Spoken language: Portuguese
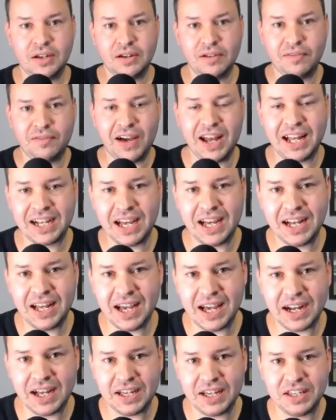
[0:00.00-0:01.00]
Fala
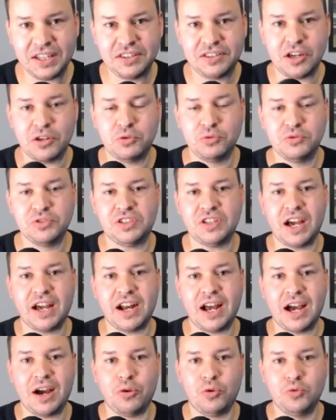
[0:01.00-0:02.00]
galera, Inter 1
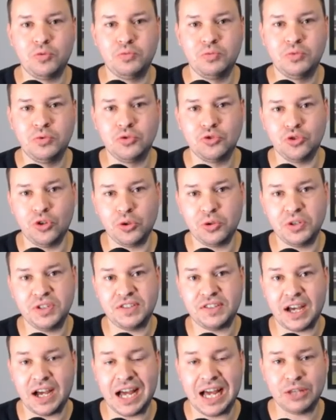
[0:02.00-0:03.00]
Ceará 1, jogo
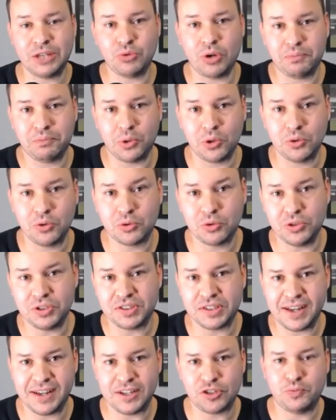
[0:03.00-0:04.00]
encerrado há pouco no
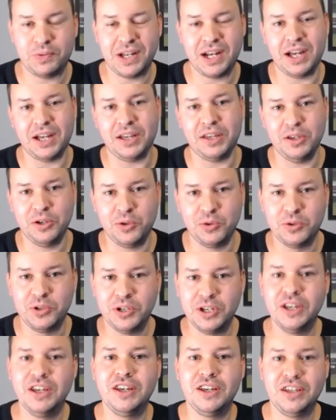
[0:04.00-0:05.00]
estádio Beira Rio.
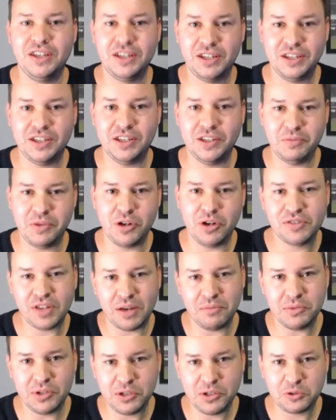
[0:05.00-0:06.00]
E meus
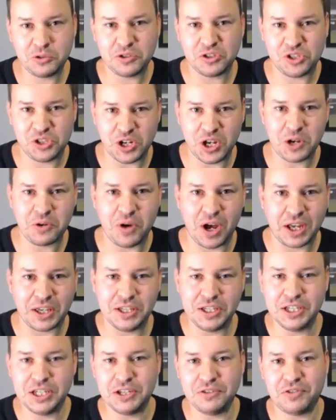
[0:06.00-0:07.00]
amigos, Diego
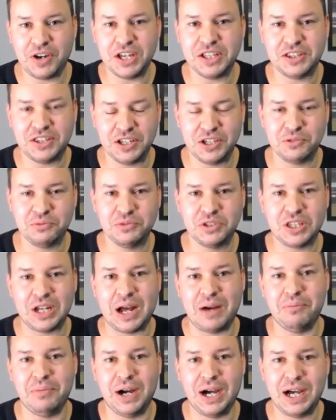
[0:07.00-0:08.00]
Aguirre vai ter um
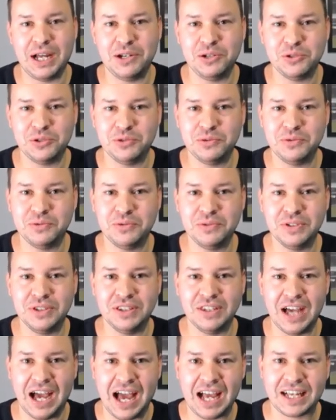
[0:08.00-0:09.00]
trabalho
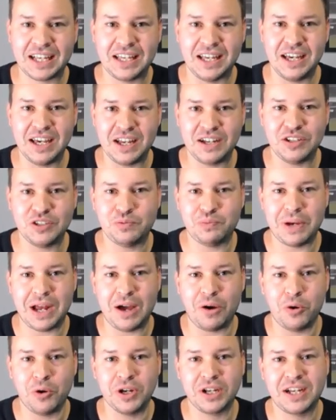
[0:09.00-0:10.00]
daqueles
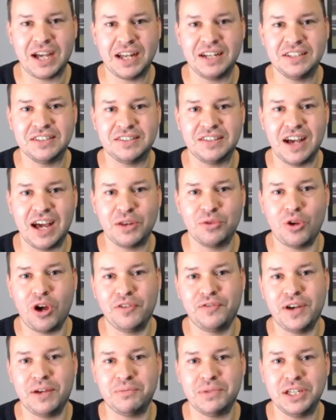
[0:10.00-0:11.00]
para organizar
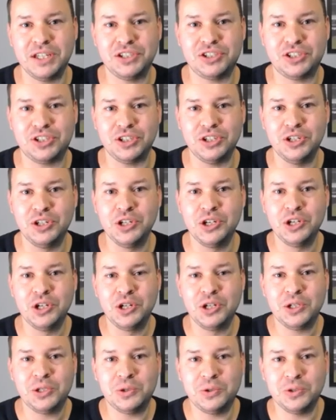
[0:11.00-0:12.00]
novamente
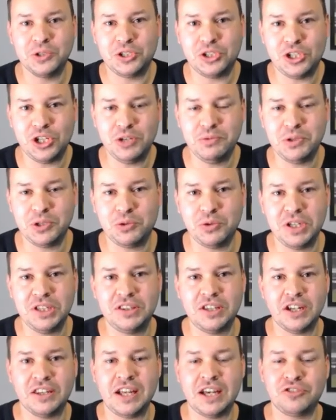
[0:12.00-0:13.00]
o time do
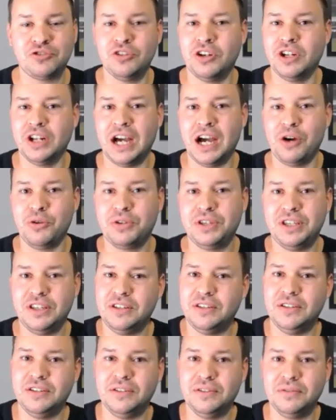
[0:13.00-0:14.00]
Internacional
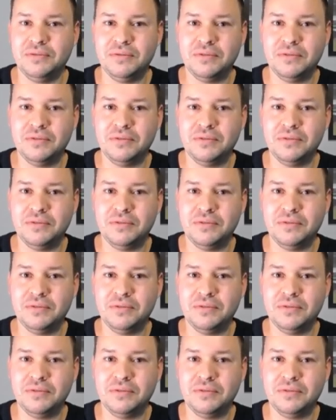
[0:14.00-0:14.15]
que